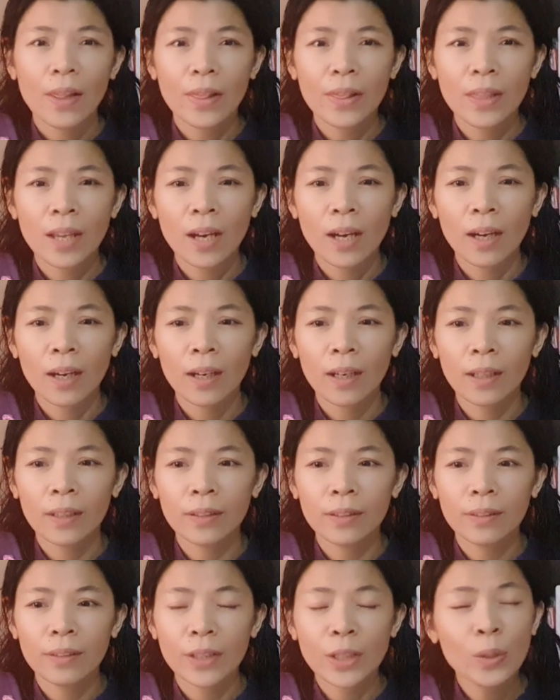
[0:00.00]

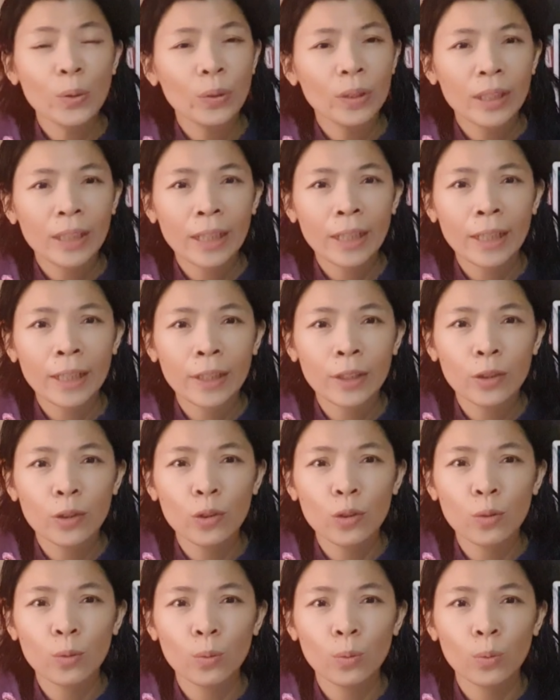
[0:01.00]
that you need
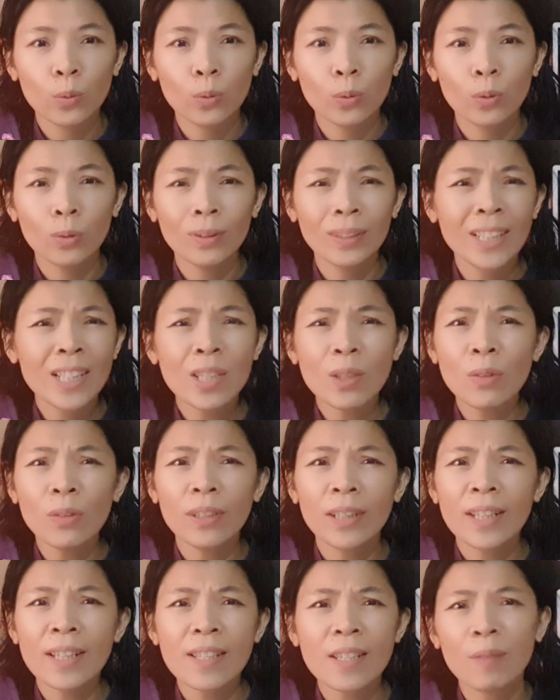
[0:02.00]
to
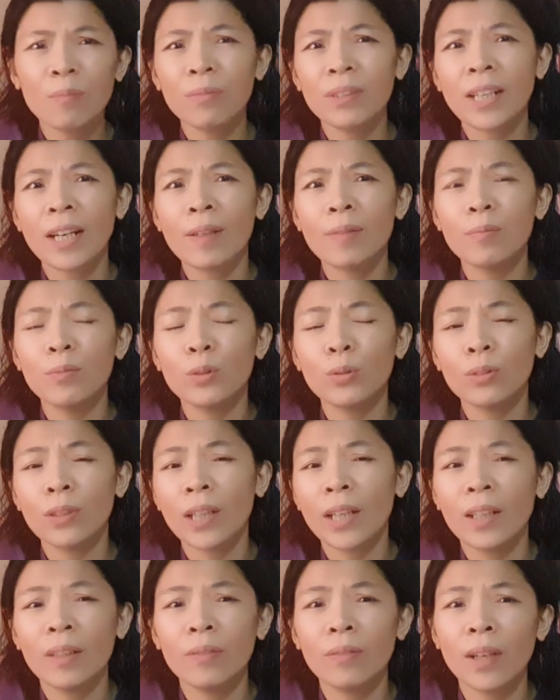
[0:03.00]
disconnect some time to
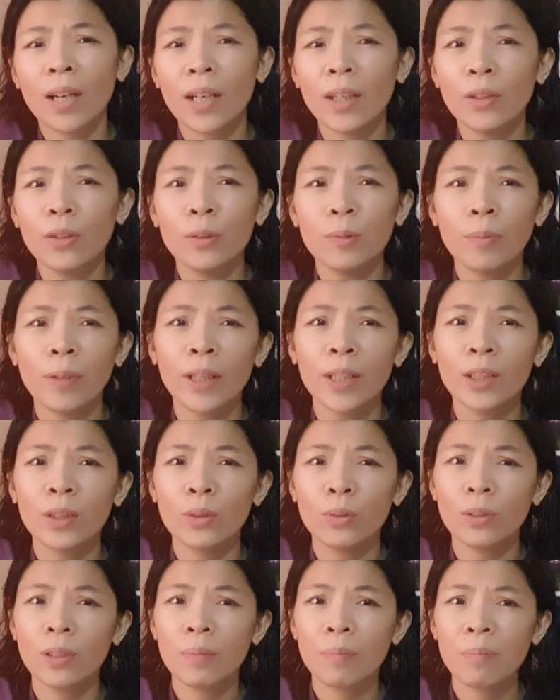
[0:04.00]
the
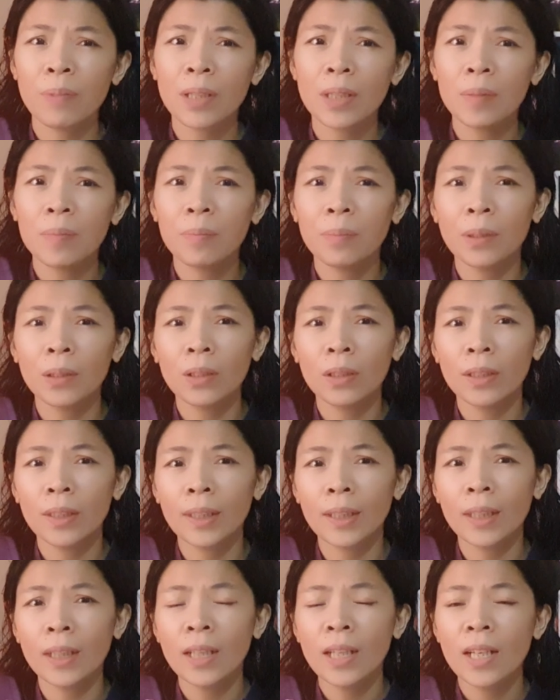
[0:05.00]
environment, to the
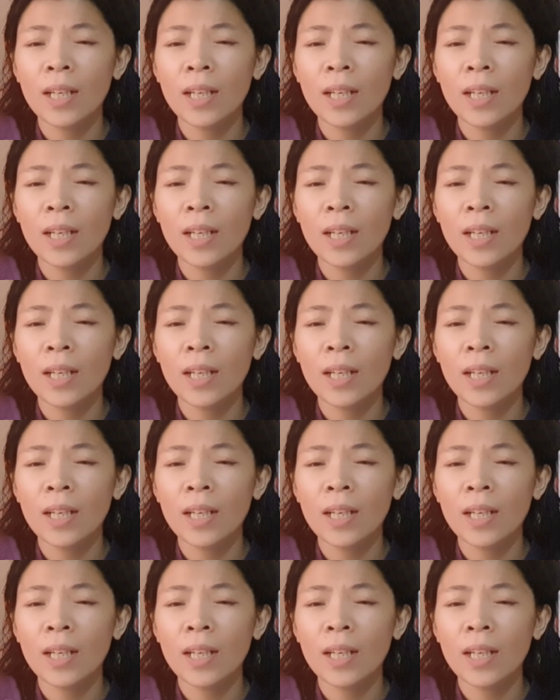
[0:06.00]
people,